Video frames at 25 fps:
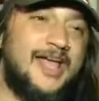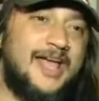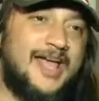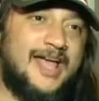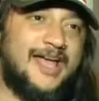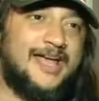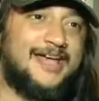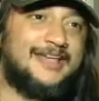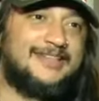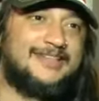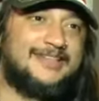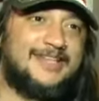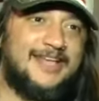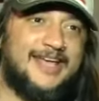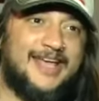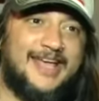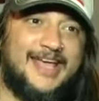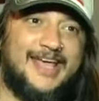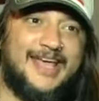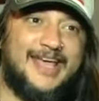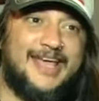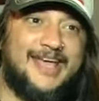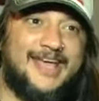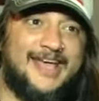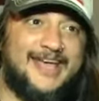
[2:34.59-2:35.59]

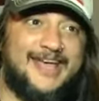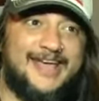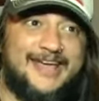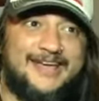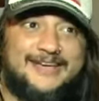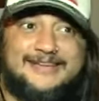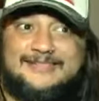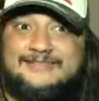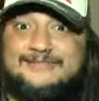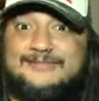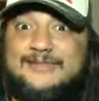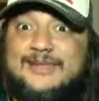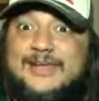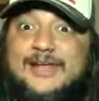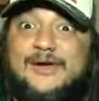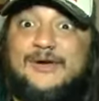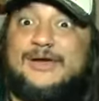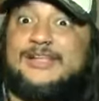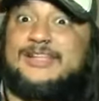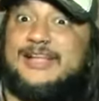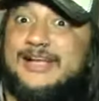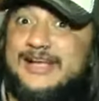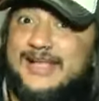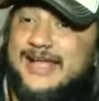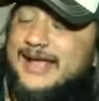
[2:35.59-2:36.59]
Este, creo
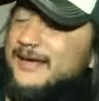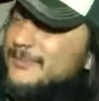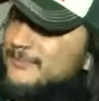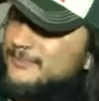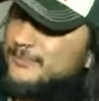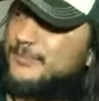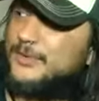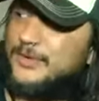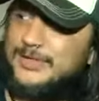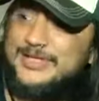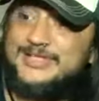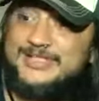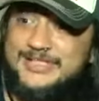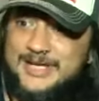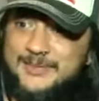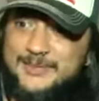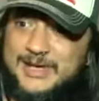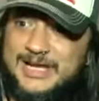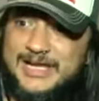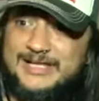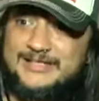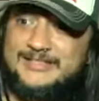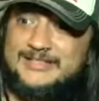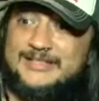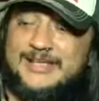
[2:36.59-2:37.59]
que estaría por encima
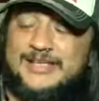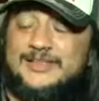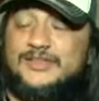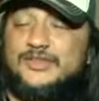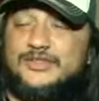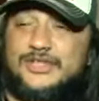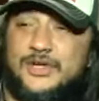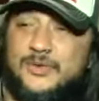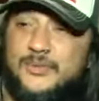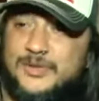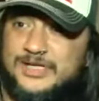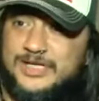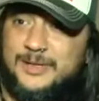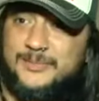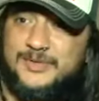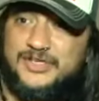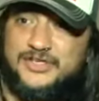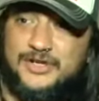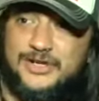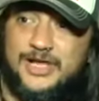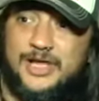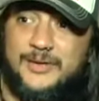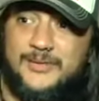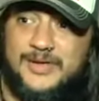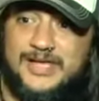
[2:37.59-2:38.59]
de las 150
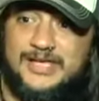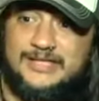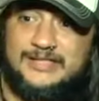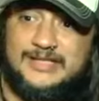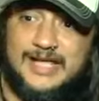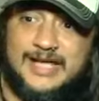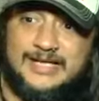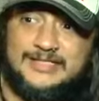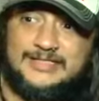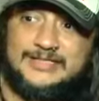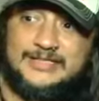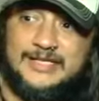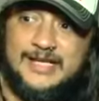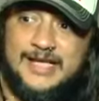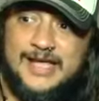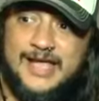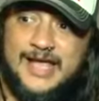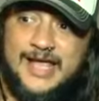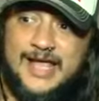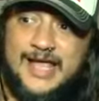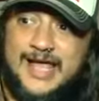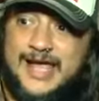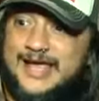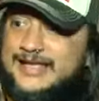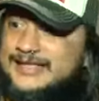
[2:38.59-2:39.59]
millones de vistas.
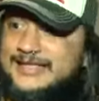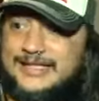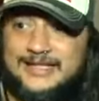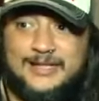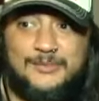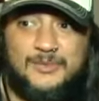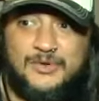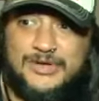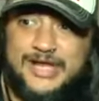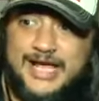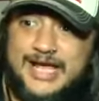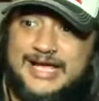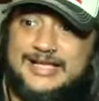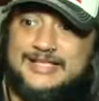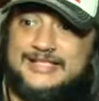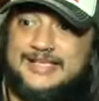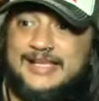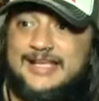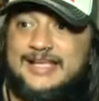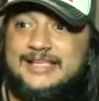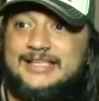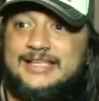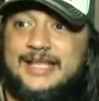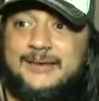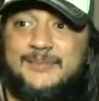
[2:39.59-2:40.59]
Está el de Munica
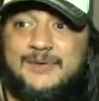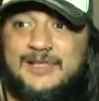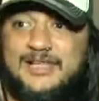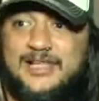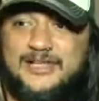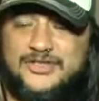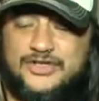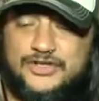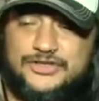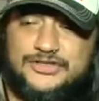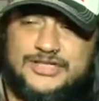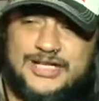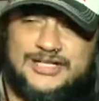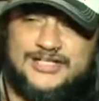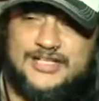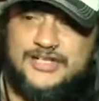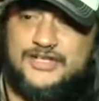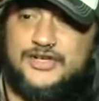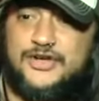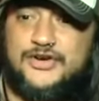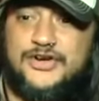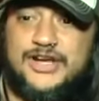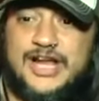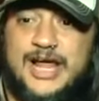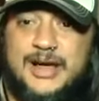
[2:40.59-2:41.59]
System, el de John
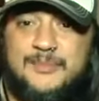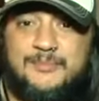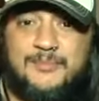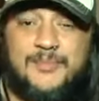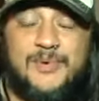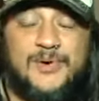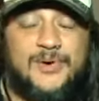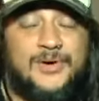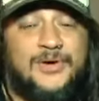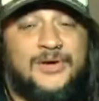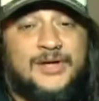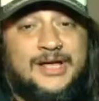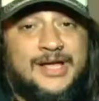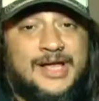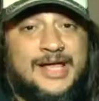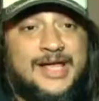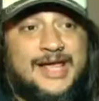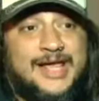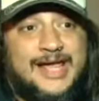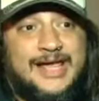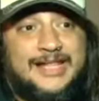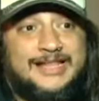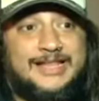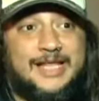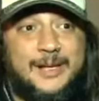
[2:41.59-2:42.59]
Salchichón Rambo.
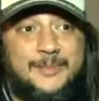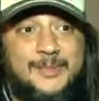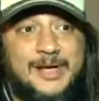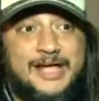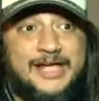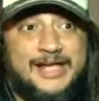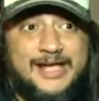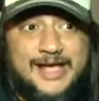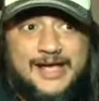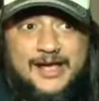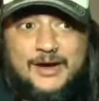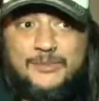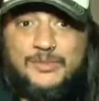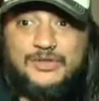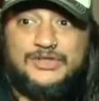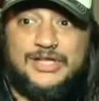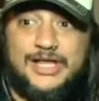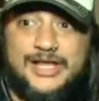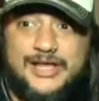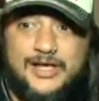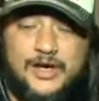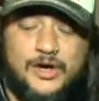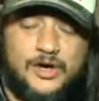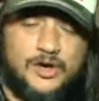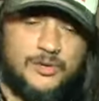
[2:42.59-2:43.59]
El tema es que, como
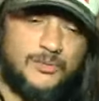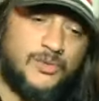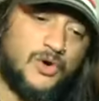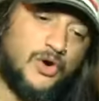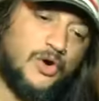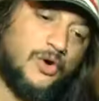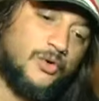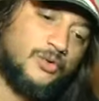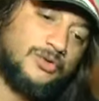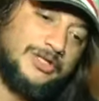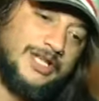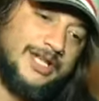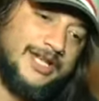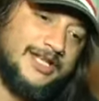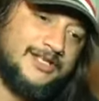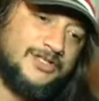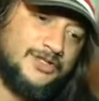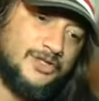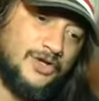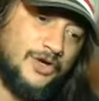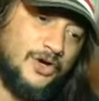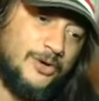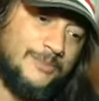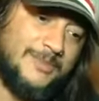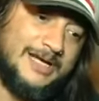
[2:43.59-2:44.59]
te digo, como
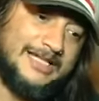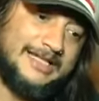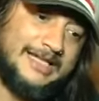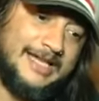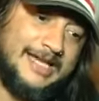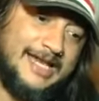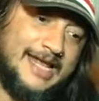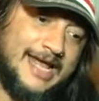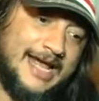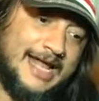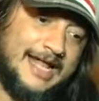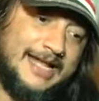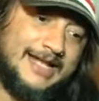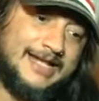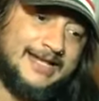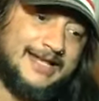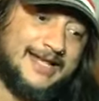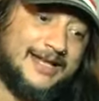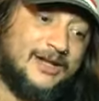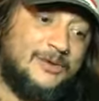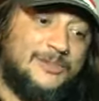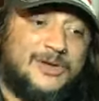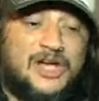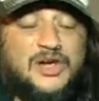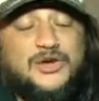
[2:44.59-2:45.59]
utilizo material
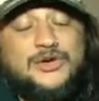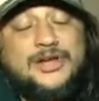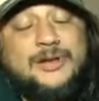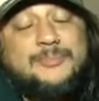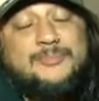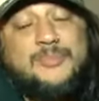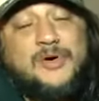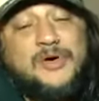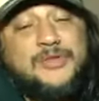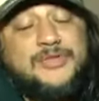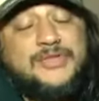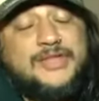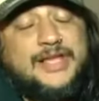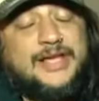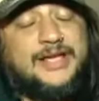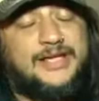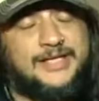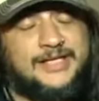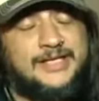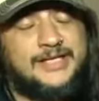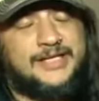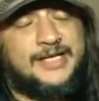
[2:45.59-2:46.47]
que no me corresponde,